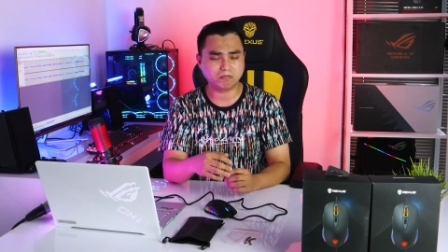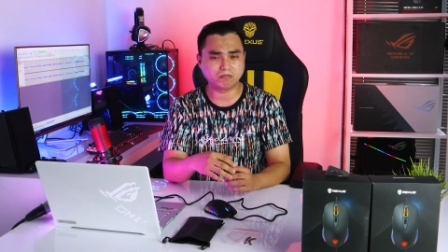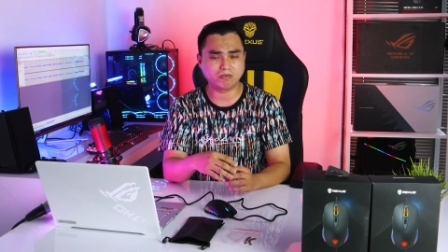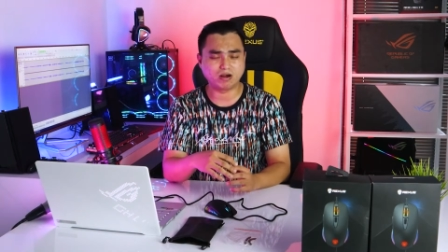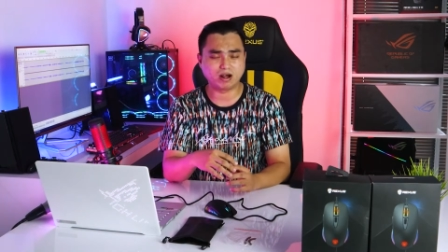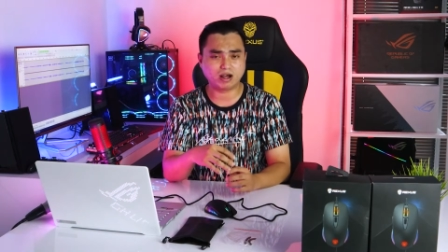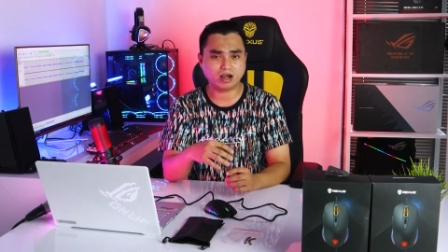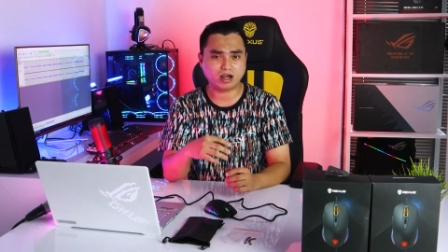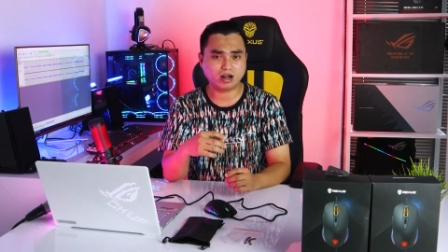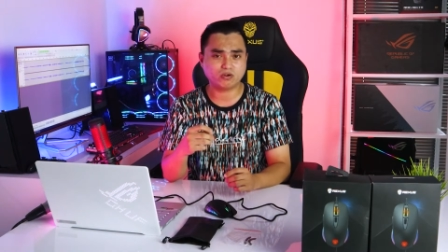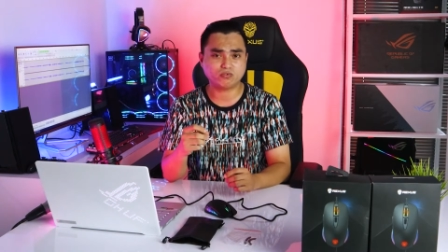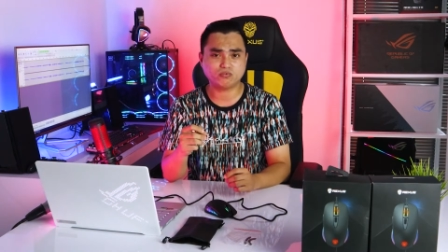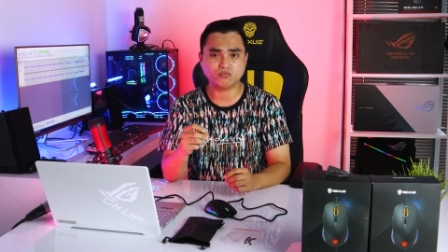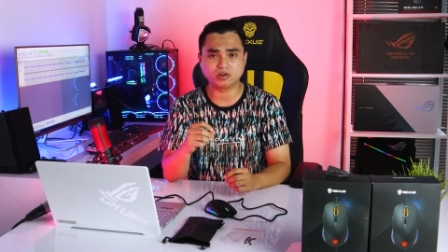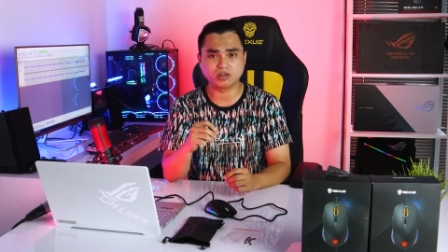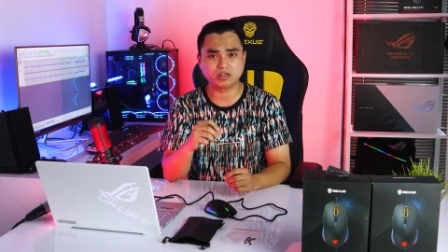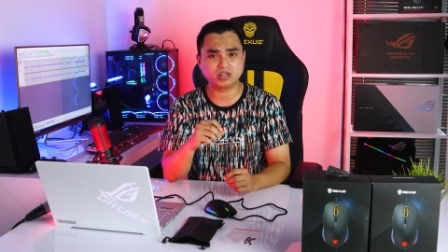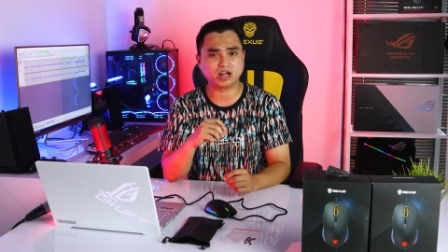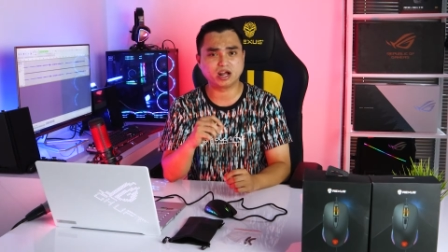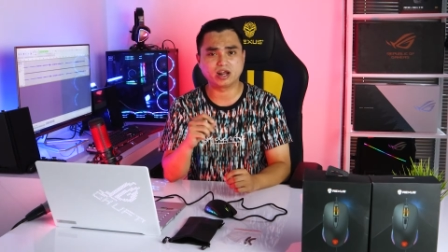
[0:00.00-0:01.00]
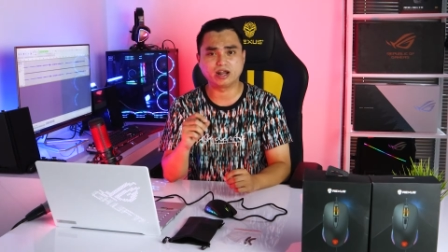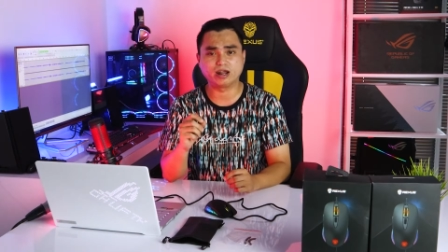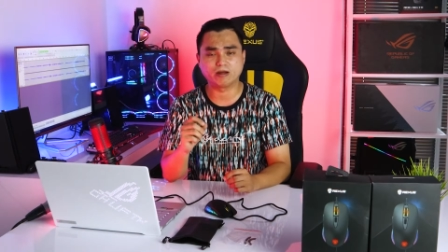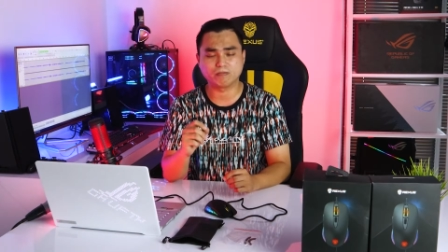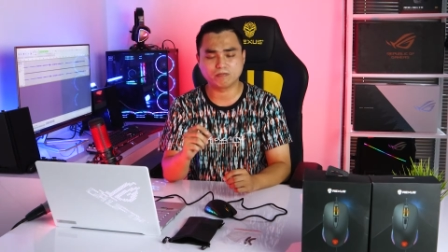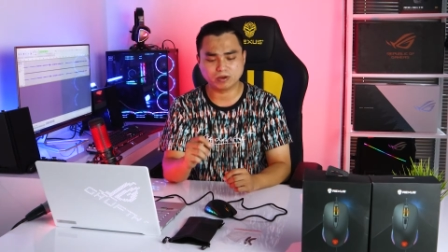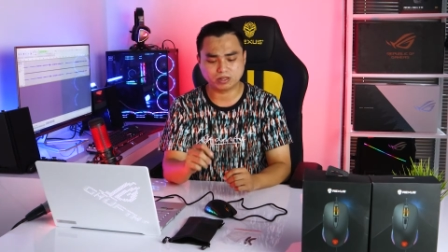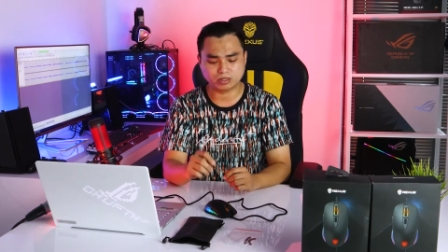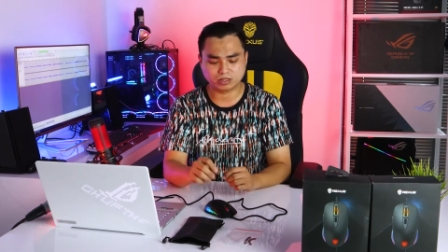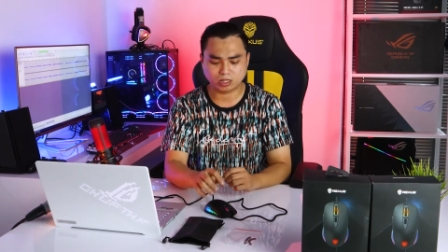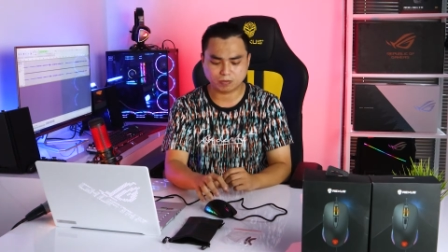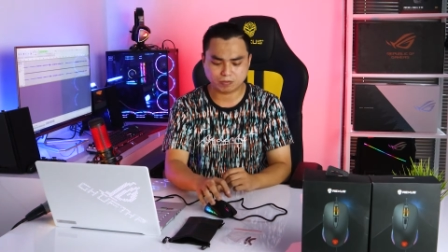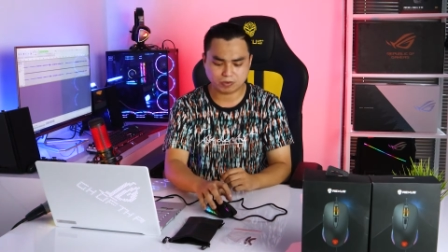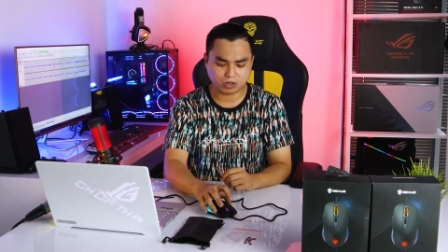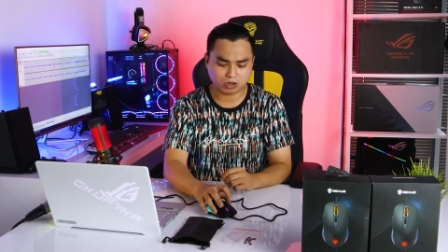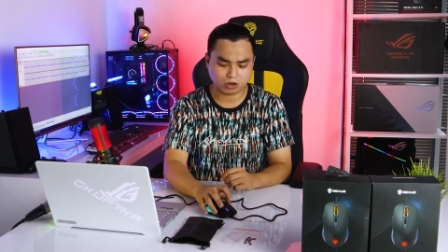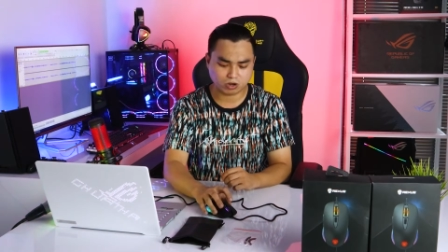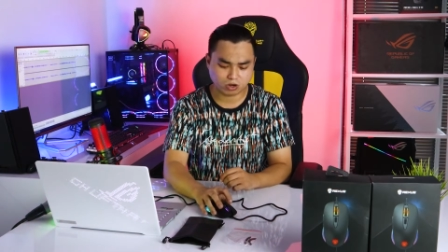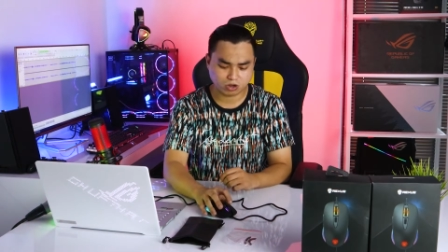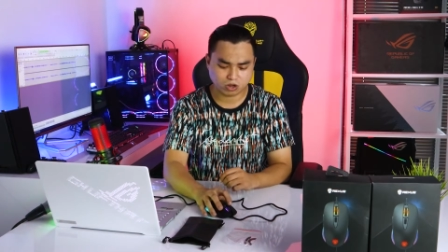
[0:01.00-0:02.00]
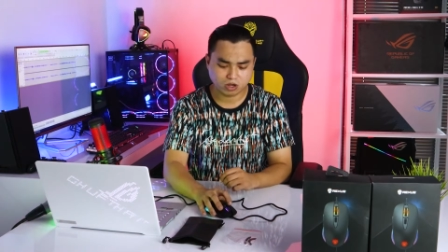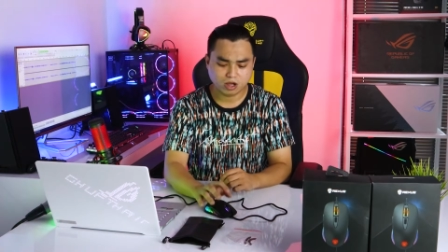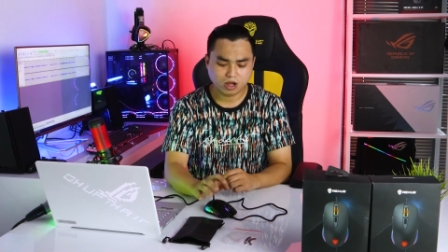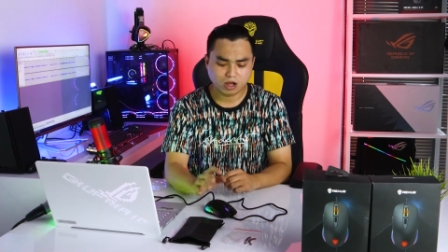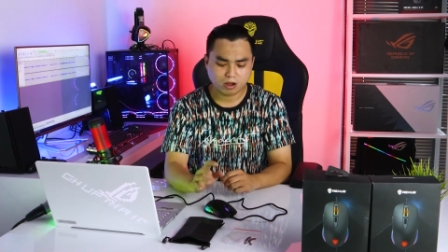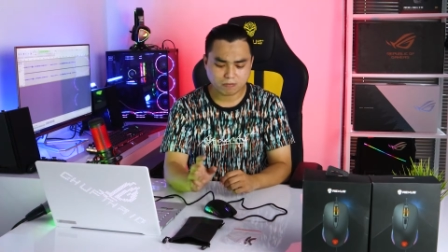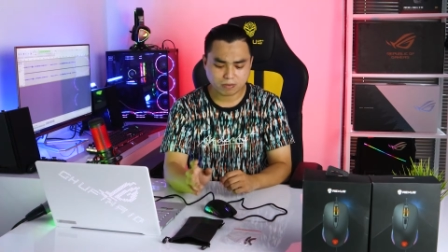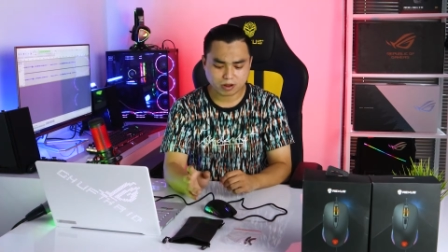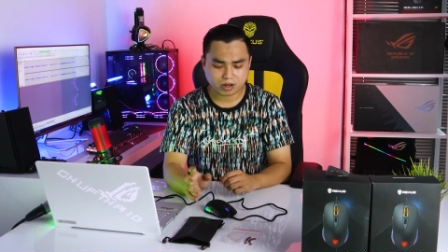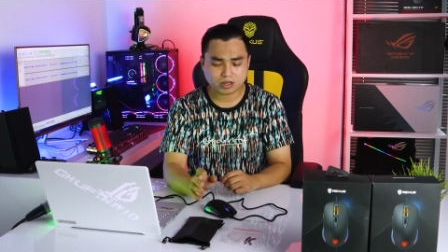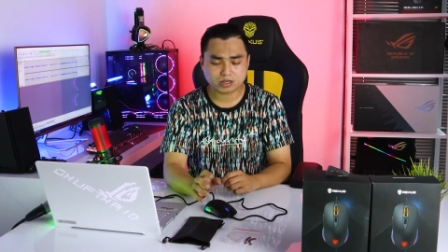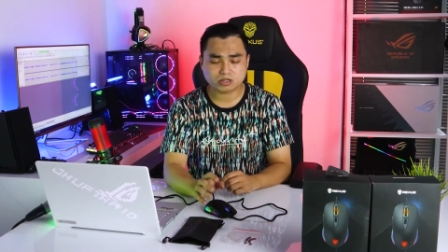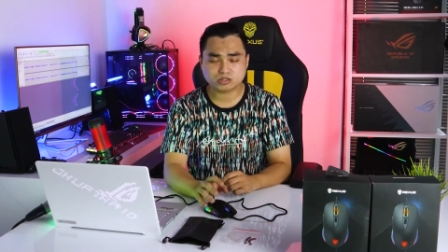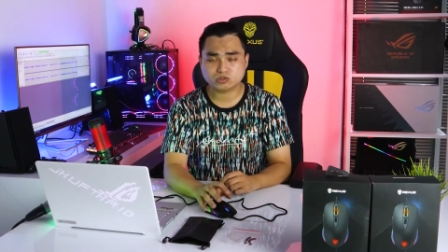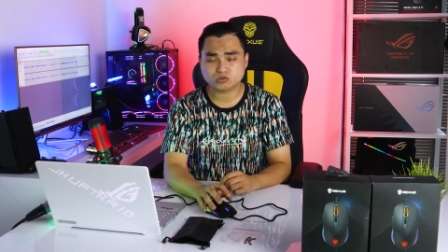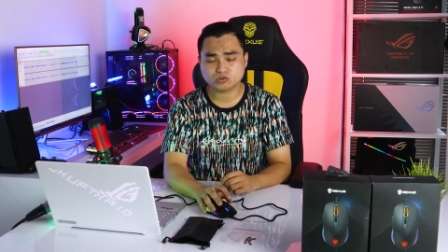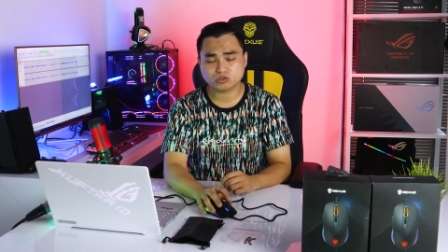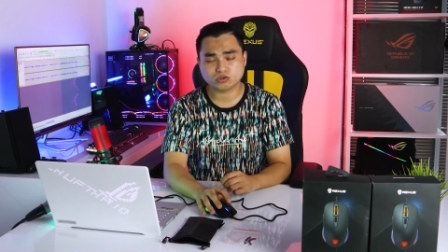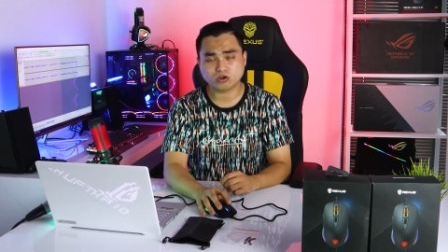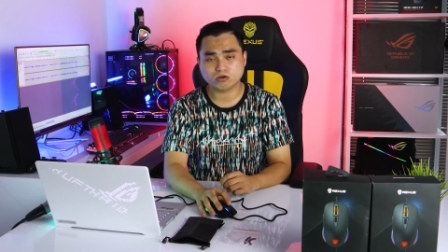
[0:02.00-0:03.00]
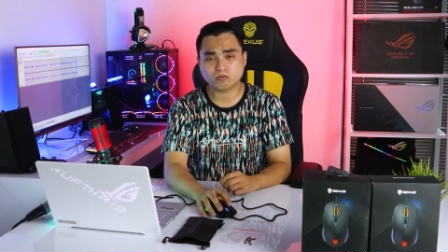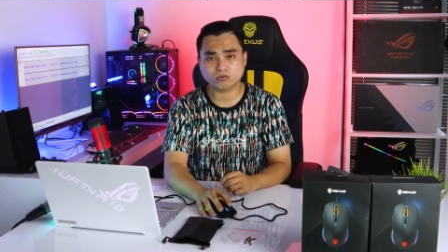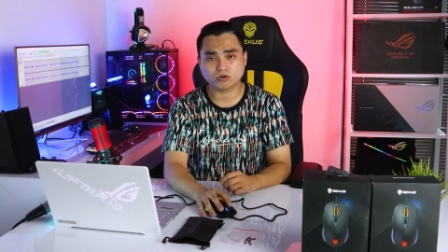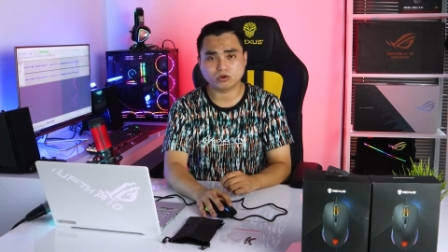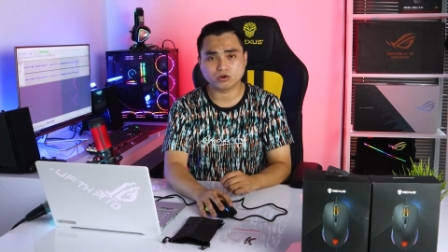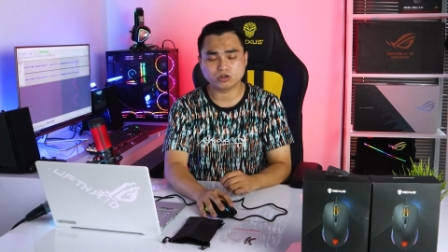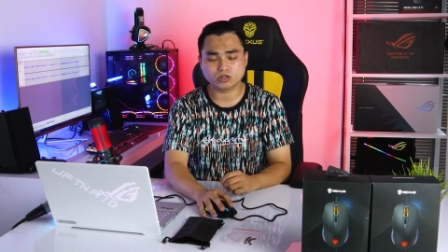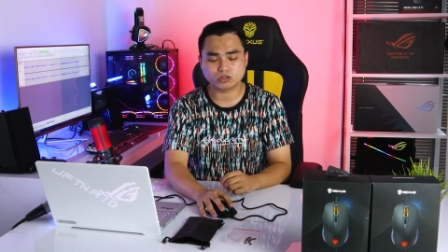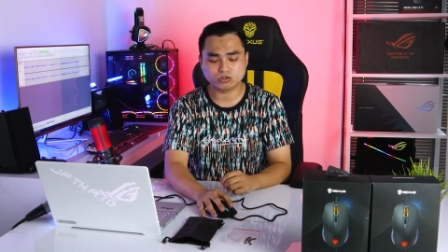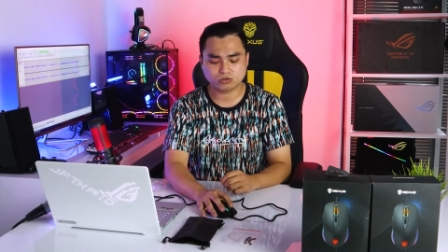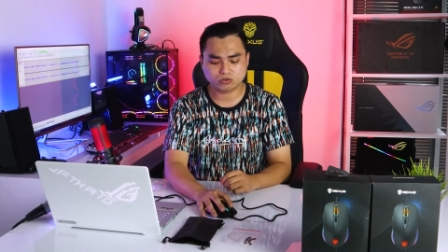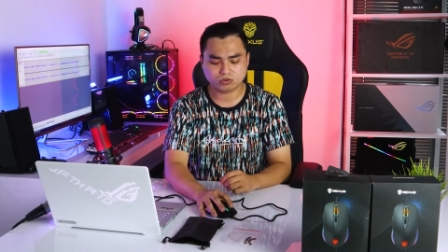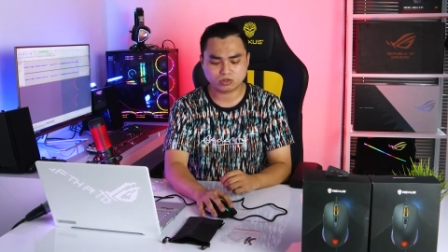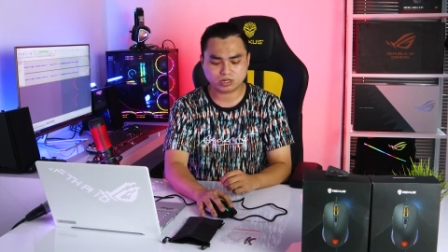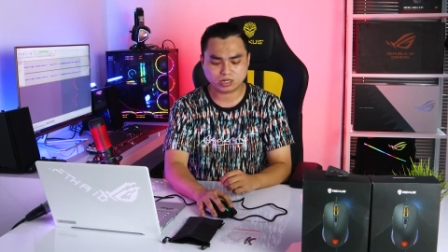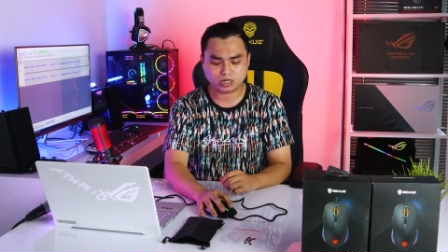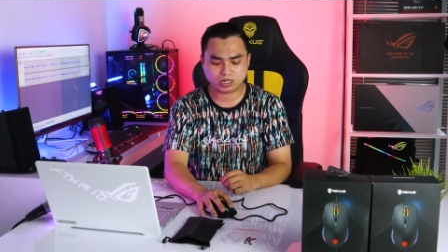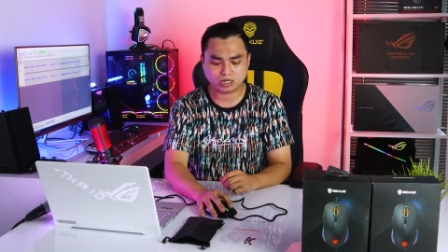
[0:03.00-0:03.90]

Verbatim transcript: bakal feelnya nggak dapat tapi kalau pakai shoes omron itu